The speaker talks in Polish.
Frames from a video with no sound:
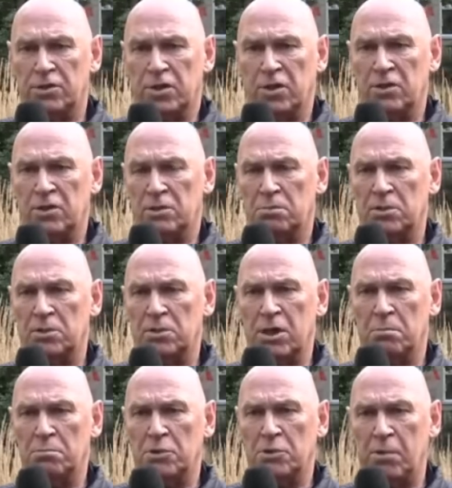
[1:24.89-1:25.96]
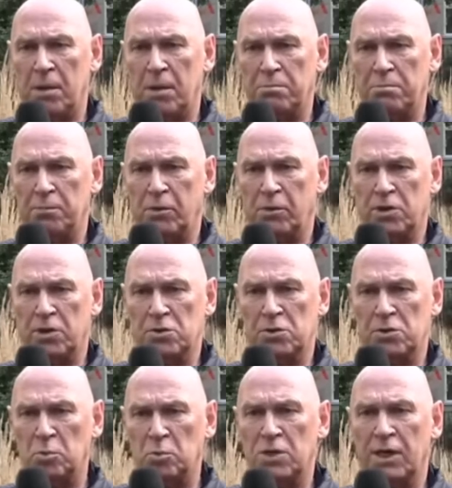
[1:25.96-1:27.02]
stojąc tym kijem przy mapie,
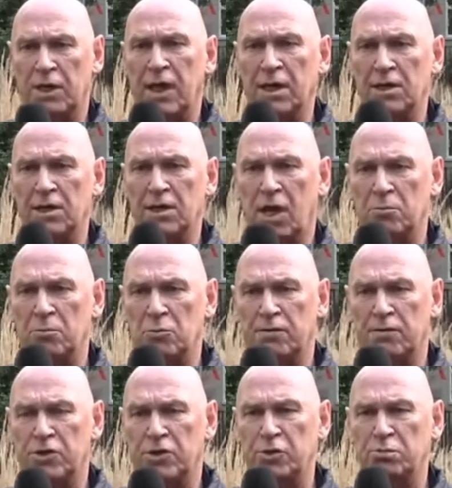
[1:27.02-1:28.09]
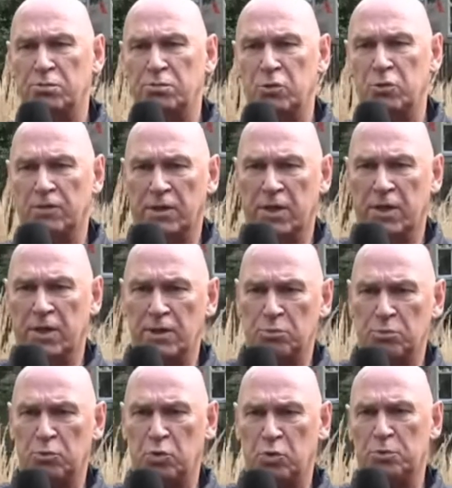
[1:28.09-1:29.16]
pokazuje, tu przegrali, tam już weszliśmy, tu wygraliśmy,